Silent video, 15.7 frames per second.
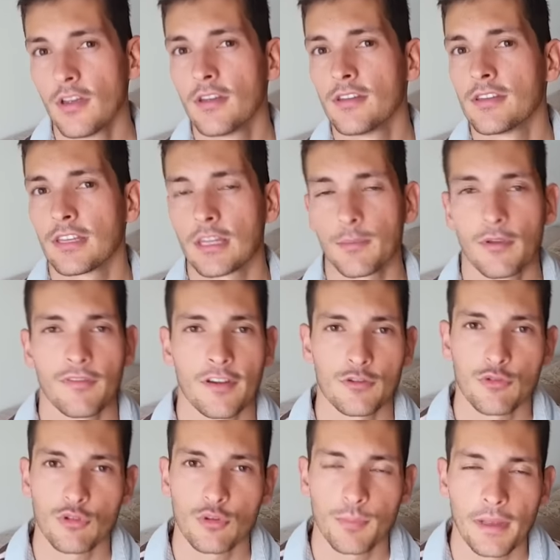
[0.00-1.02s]
Você também faz
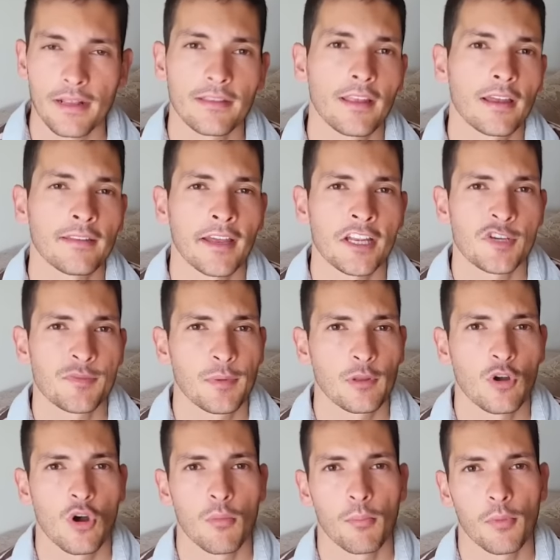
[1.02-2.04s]
tudo pela internet,
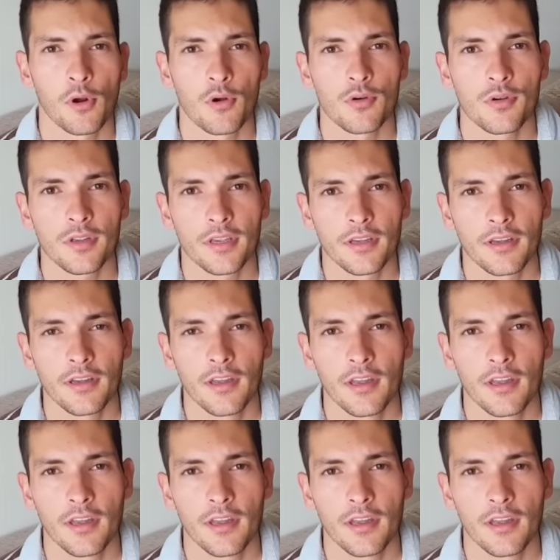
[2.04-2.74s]
pelo home broker.